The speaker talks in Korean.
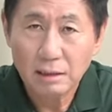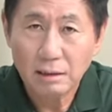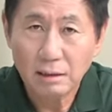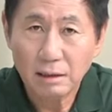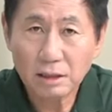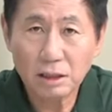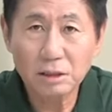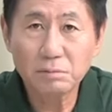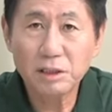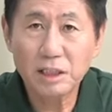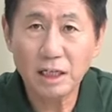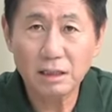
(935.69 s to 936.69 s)
어,
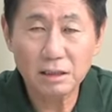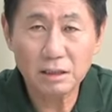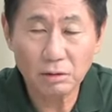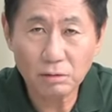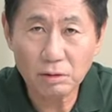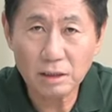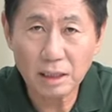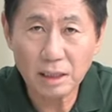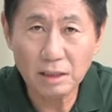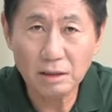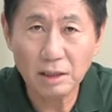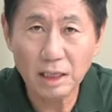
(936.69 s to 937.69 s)
서슴치 않을 정권이다.
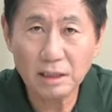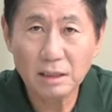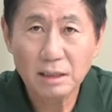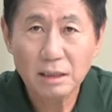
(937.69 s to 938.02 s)
이러한